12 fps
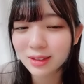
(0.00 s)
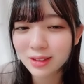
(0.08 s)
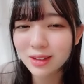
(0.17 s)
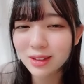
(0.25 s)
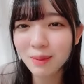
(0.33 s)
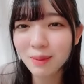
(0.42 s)

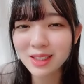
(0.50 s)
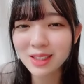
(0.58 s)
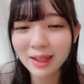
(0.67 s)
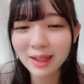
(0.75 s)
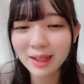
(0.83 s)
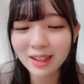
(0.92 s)
引っ
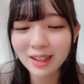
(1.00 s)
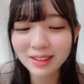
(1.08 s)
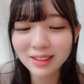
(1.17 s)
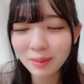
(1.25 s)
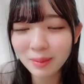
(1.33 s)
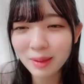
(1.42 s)

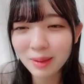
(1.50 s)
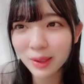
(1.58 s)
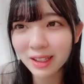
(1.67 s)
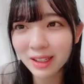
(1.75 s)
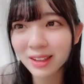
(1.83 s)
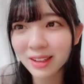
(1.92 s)
越しの
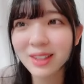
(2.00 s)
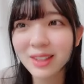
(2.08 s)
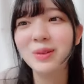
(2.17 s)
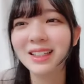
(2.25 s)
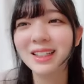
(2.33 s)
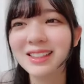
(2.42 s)
準備があって
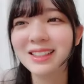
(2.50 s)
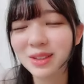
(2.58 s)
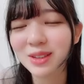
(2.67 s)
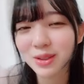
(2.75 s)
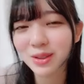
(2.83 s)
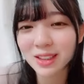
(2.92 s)
何回もあるっ
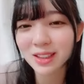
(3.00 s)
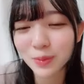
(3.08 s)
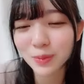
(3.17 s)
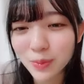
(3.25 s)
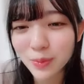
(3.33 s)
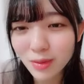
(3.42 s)
てだんだん
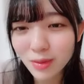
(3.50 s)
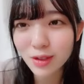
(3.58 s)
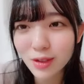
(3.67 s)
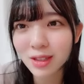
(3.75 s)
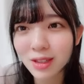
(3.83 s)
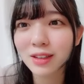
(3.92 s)
面白くなっ
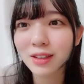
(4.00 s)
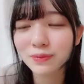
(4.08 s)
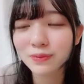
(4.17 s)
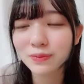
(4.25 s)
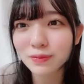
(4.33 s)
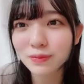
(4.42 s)
てきました
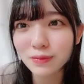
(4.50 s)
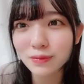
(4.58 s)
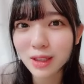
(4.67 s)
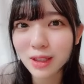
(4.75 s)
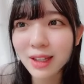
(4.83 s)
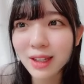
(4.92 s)
いや本
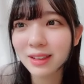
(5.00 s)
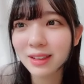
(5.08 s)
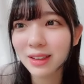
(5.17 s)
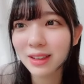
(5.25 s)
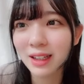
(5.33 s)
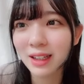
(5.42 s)
当にや
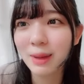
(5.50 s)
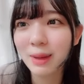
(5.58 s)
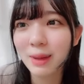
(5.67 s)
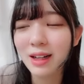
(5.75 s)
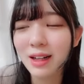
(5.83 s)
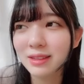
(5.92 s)
ばい
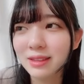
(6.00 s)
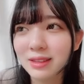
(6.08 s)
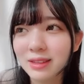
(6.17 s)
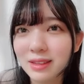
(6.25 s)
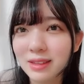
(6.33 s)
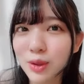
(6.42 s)
やば
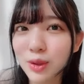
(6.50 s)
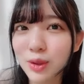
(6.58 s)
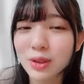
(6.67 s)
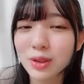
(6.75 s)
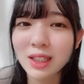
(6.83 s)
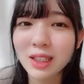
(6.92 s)
いよやば
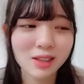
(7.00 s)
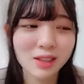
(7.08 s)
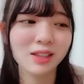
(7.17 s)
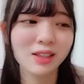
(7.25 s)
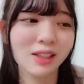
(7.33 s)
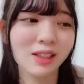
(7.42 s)
い本当
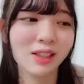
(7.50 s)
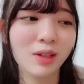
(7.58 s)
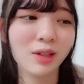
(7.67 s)
にやばい